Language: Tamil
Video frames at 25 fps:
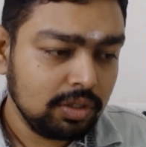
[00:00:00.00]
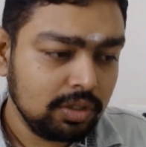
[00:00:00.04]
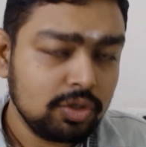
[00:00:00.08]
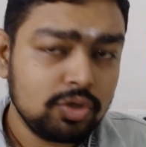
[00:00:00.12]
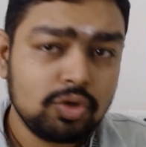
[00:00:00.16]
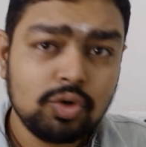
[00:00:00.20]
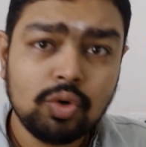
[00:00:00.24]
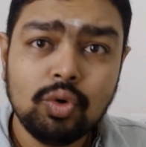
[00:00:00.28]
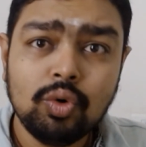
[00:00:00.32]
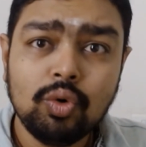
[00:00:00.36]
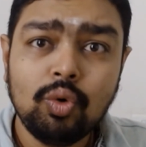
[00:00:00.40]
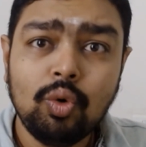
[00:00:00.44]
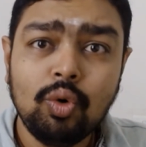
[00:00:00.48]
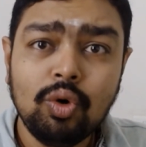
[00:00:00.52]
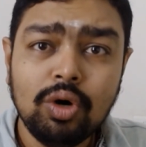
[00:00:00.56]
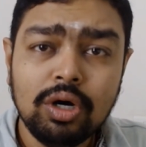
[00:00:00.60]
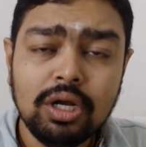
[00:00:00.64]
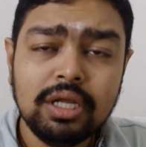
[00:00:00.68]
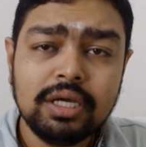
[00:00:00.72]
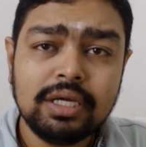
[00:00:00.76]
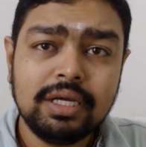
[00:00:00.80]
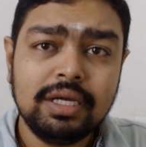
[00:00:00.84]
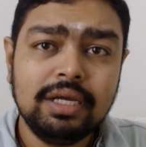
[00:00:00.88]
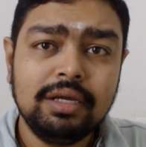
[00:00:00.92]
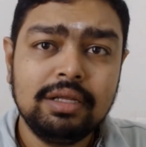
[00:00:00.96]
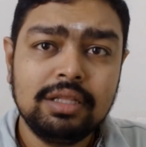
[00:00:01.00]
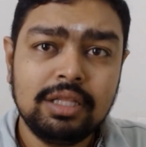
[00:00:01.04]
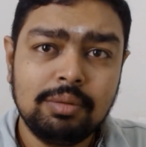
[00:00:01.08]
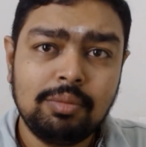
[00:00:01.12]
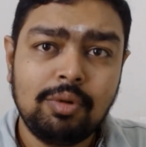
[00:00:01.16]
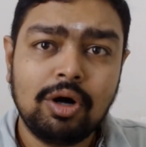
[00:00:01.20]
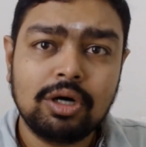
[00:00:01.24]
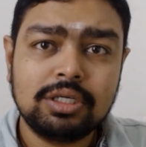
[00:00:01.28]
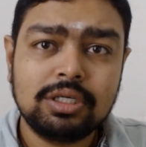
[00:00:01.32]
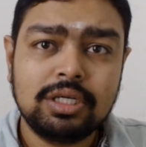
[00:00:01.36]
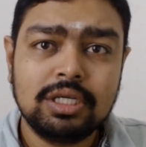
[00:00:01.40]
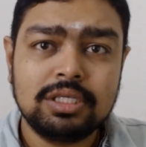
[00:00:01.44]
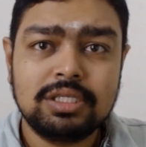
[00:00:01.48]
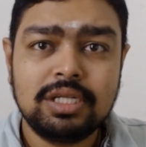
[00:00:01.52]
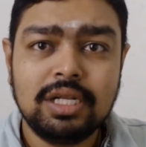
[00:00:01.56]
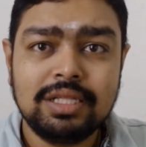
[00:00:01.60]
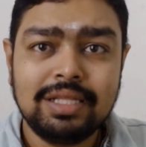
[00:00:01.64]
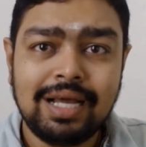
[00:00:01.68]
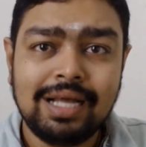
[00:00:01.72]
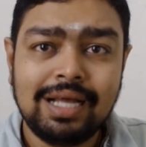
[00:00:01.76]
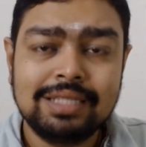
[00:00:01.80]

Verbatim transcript: ஸோ உங்களுக்கு இந்த மார்க் டெஸ்ட்டில் இந்த